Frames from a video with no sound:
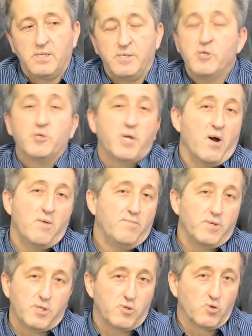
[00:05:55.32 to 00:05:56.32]
nie chciałem
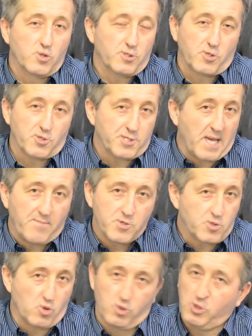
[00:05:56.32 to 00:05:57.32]
być już tożsamy
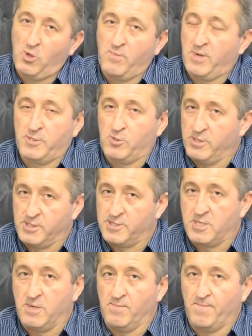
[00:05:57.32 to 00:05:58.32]
z Kościołem
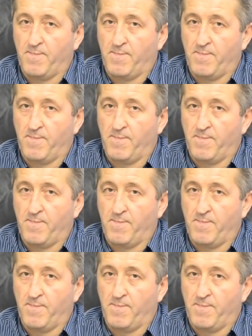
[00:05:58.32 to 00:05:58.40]
katolickim.